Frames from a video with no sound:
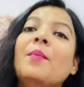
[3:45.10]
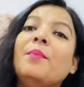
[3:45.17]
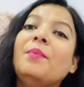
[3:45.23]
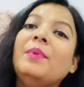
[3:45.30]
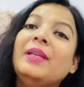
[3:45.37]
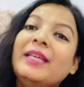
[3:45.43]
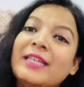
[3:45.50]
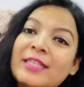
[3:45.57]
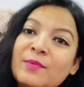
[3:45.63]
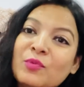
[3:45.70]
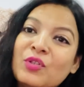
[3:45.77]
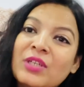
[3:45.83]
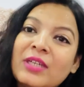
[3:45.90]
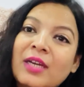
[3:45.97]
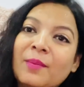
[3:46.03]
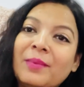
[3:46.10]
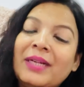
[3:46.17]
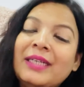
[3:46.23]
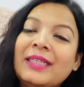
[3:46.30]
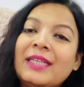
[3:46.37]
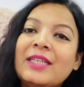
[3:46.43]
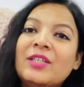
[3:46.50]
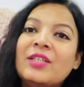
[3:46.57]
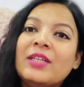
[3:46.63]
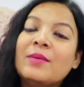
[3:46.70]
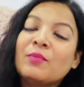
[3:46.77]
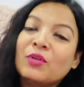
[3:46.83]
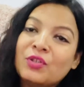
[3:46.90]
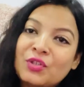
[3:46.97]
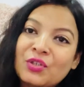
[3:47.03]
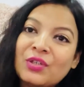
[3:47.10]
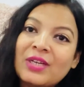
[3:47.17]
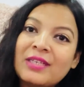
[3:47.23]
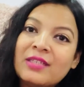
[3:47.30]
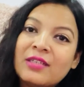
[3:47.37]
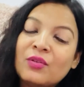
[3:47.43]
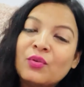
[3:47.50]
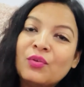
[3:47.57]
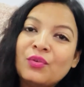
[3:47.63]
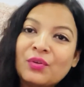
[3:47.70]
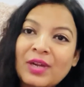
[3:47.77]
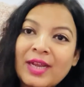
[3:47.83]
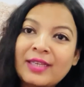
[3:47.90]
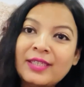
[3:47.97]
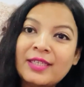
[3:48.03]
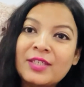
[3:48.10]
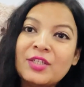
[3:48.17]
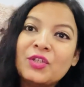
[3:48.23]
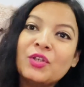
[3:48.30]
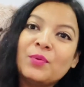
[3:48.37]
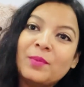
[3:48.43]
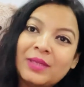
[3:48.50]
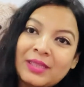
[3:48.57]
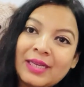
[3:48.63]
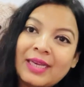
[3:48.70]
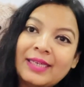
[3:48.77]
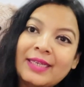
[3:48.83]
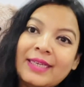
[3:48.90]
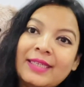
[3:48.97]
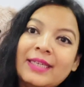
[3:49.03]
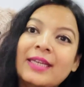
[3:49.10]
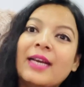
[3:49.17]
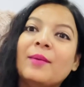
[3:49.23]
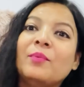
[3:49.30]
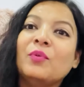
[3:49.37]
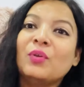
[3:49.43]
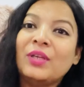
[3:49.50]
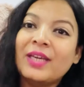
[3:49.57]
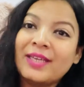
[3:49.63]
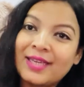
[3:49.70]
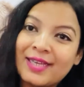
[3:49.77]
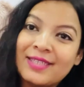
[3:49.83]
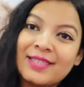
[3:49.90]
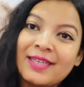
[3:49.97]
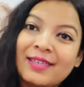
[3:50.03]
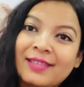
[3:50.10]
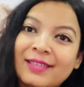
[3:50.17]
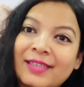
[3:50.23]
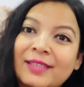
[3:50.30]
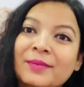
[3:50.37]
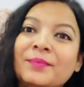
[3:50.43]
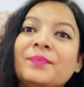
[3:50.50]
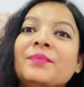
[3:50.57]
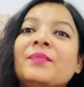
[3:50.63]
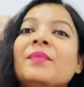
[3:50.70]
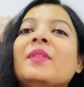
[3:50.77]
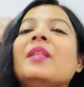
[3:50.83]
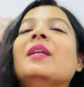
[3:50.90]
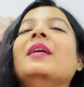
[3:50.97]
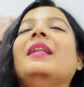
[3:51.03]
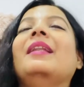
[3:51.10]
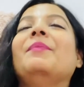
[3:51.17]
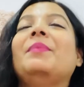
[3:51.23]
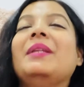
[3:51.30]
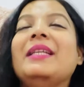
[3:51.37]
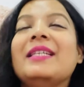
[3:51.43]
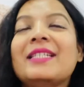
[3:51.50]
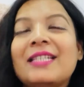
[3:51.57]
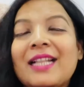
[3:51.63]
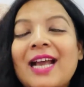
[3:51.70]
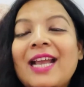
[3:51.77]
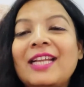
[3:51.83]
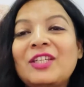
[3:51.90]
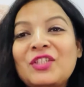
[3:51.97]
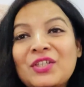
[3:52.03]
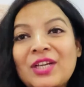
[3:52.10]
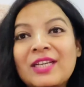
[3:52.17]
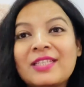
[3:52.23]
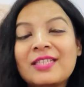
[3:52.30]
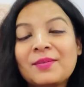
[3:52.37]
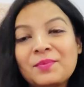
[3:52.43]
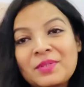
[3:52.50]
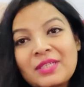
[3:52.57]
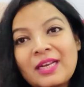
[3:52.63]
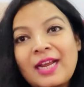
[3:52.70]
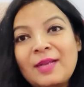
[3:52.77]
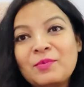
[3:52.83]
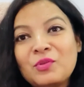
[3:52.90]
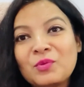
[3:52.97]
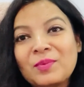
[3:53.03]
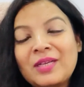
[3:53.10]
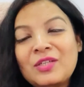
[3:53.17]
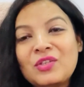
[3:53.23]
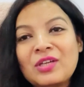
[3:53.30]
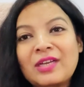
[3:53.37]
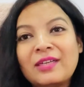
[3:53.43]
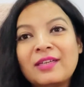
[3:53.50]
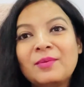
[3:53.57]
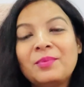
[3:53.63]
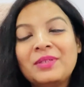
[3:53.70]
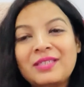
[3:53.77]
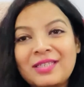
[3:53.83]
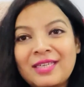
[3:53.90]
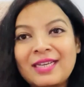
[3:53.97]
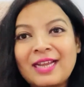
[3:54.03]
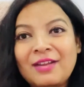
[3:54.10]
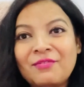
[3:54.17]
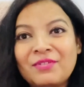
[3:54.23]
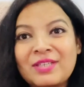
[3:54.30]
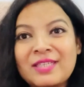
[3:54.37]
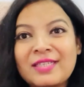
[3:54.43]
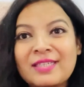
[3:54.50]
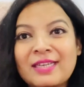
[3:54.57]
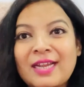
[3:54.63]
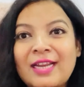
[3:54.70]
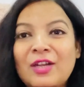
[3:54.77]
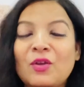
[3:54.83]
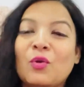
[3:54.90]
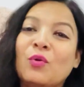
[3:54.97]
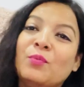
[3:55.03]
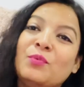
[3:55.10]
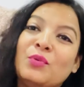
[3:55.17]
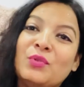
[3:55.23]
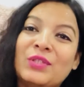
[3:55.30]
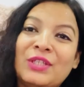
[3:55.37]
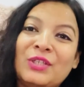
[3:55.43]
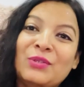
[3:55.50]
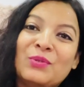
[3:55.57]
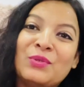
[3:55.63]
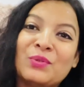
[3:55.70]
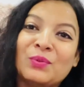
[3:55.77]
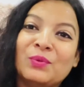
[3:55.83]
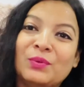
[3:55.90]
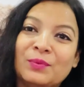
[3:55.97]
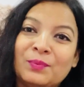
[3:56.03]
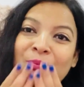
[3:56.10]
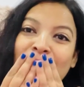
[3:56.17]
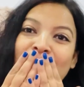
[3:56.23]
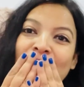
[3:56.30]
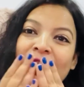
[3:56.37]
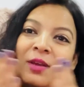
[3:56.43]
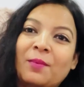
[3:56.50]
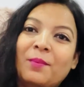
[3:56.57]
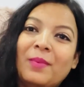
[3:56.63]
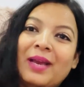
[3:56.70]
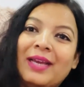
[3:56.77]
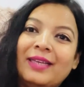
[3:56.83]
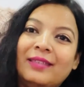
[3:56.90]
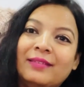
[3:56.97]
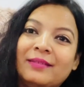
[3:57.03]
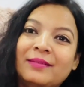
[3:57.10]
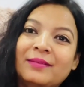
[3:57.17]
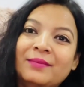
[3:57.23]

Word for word: प्लीज़ मुझे कमेंट कीजिए मॉइस्चराइज़र को ट्राई कीजिए और बताइए कि आपको ये कैसा लगा प्लीज़ लाइक शेयर सब्सक्राइब टू माई चैनल प्रिटी लाइफ एंड स्टाइल होप टू सी यू सून बाय